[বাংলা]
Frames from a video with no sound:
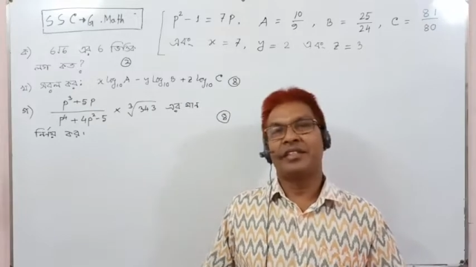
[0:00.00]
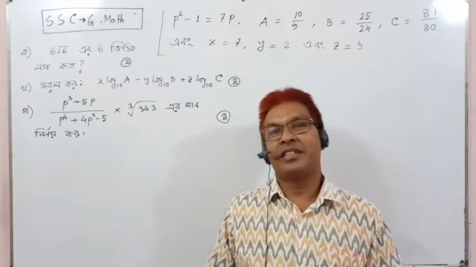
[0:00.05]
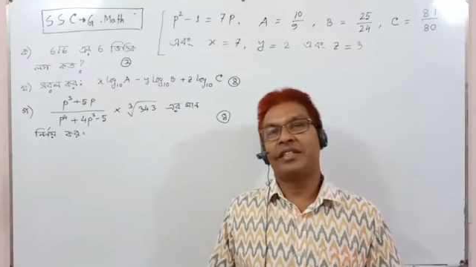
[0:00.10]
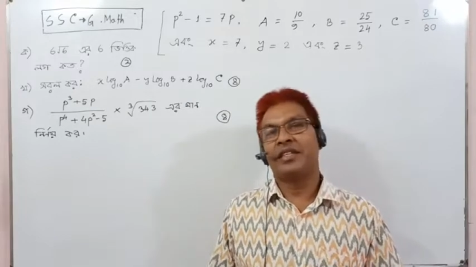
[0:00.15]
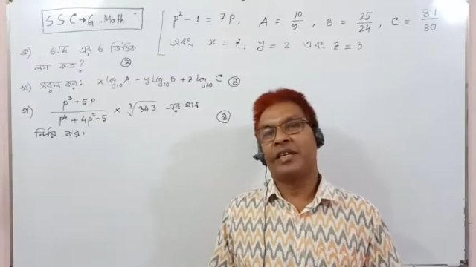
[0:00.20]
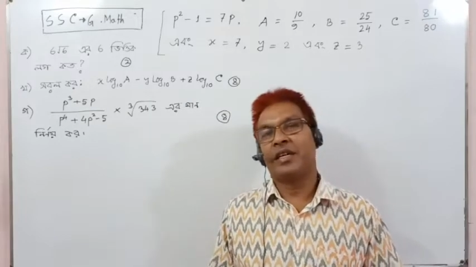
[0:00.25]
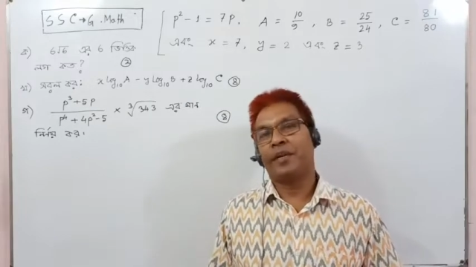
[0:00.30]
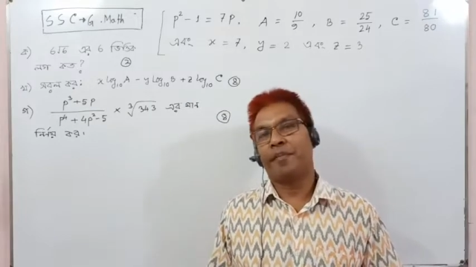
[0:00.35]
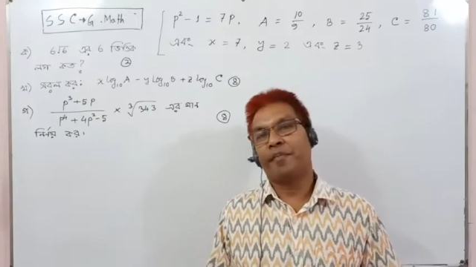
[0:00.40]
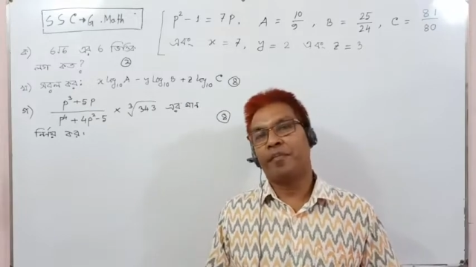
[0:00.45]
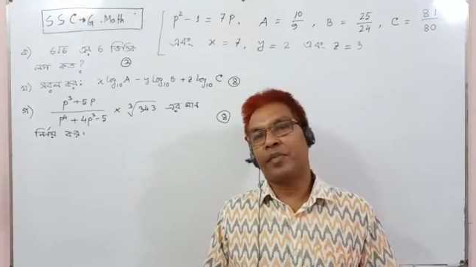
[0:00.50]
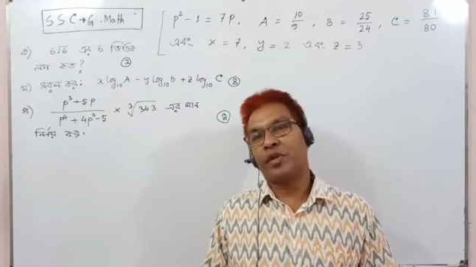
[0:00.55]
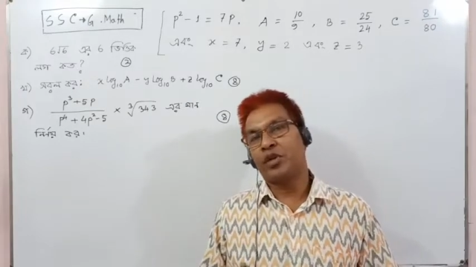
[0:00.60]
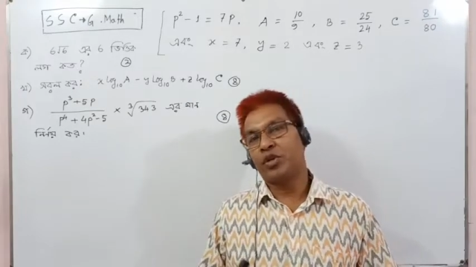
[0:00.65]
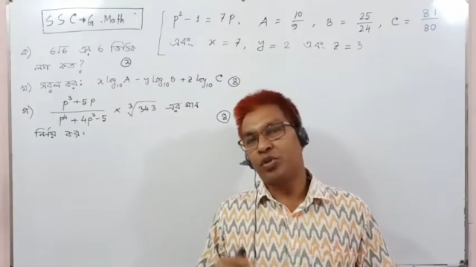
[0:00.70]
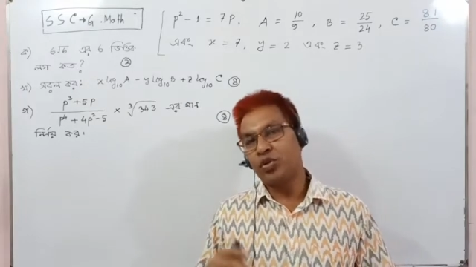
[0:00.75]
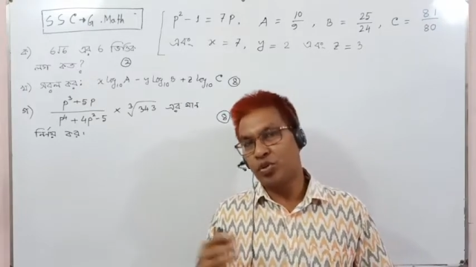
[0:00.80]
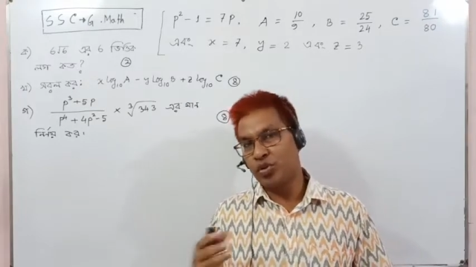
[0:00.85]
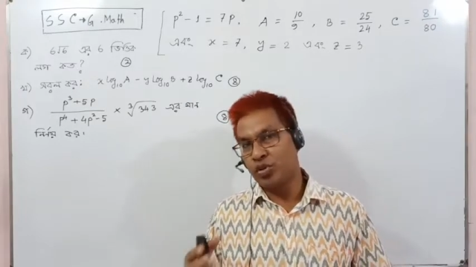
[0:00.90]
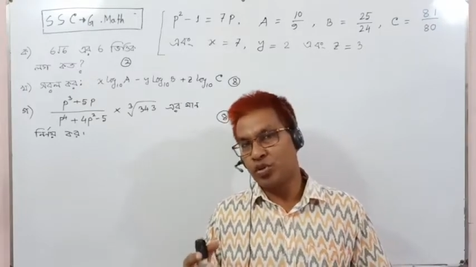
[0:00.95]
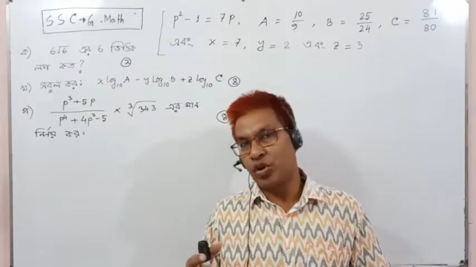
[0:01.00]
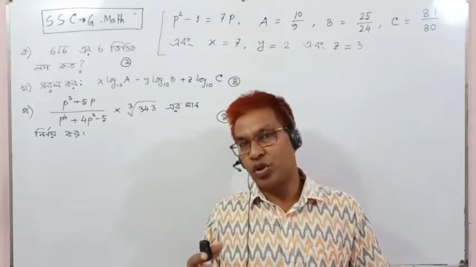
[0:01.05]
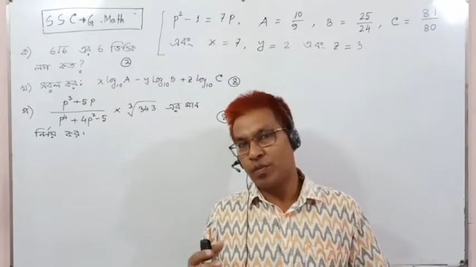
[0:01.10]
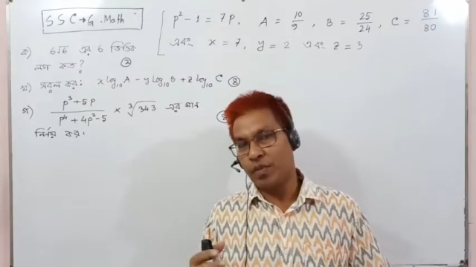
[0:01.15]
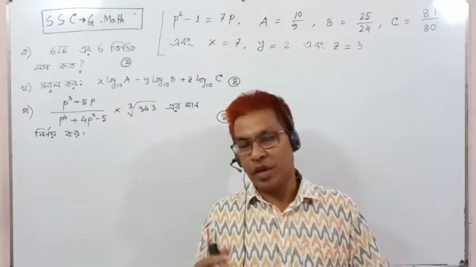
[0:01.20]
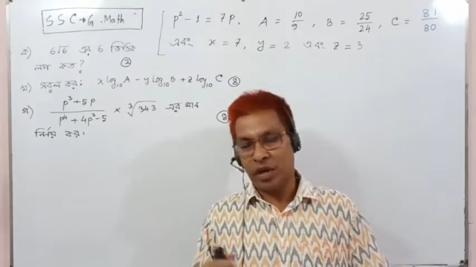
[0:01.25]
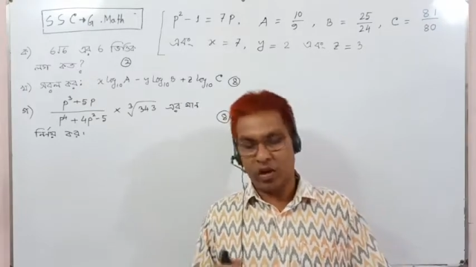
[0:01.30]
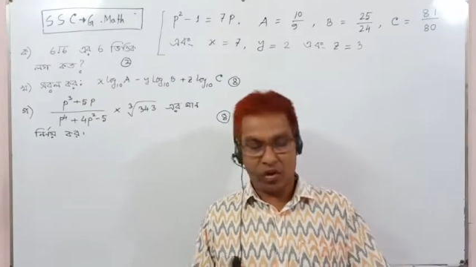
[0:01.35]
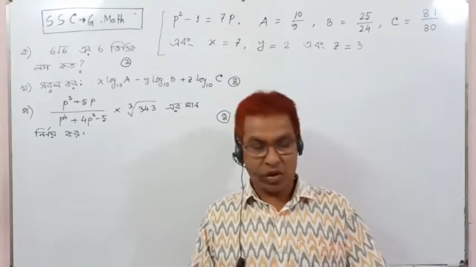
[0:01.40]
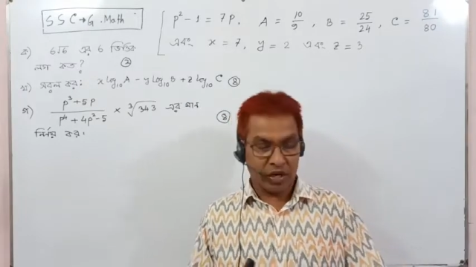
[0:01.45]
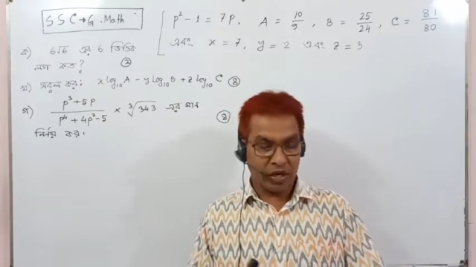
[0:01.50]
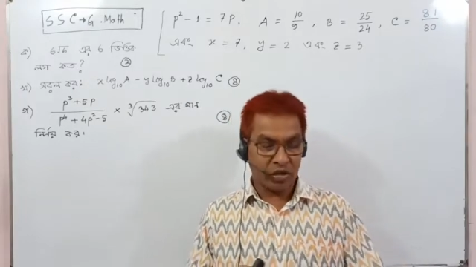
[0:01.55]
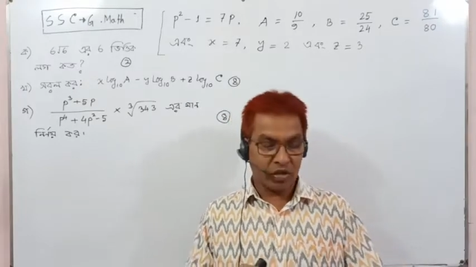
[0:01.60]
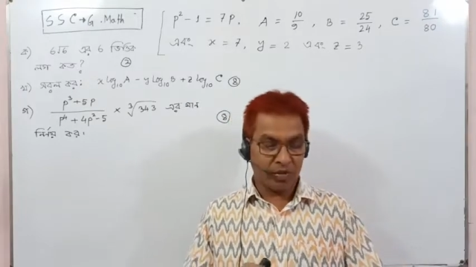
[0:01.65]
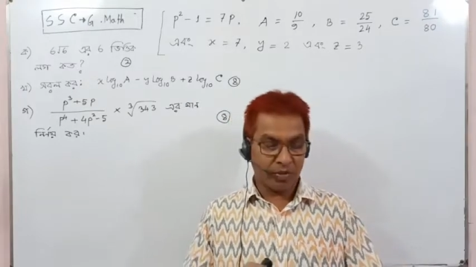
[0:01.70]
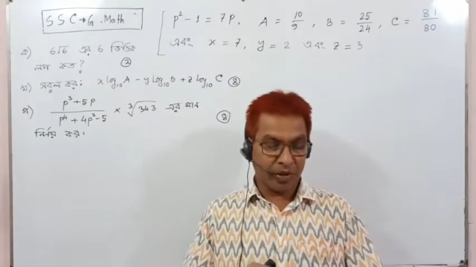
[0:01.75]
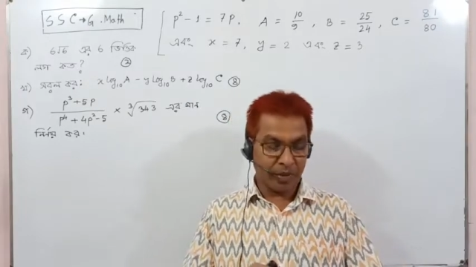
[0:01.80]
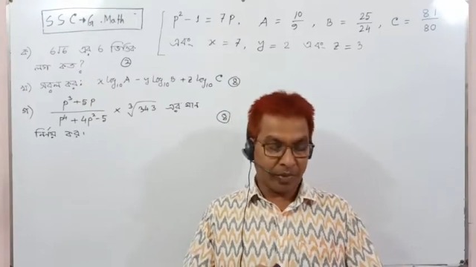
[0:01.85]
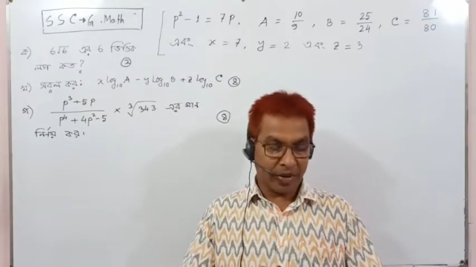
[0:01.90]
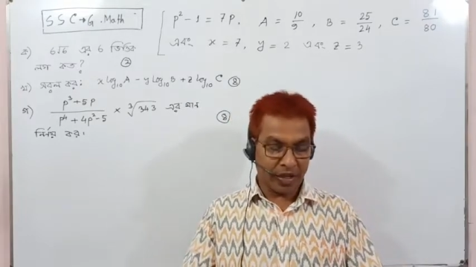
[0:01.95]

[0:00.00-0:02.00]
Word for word: যে সূচক বা লগারিদমের